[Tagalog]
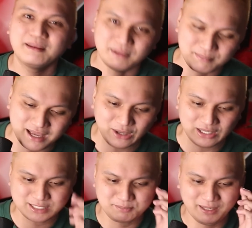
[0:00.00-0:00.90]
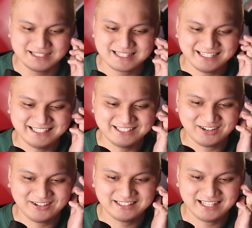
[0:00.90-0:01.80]
Mamaya ako explain sa
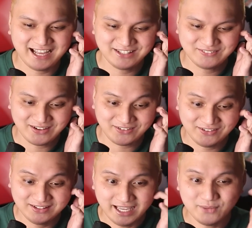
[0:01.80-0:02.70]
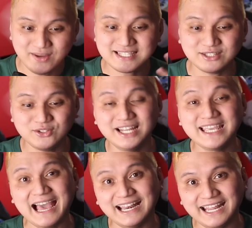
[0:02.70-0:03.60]
inyo na ano ako. Anyways, ito yung
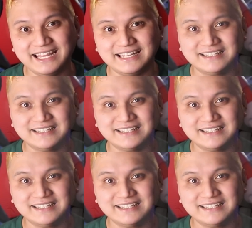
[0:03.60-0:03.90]
nangyari.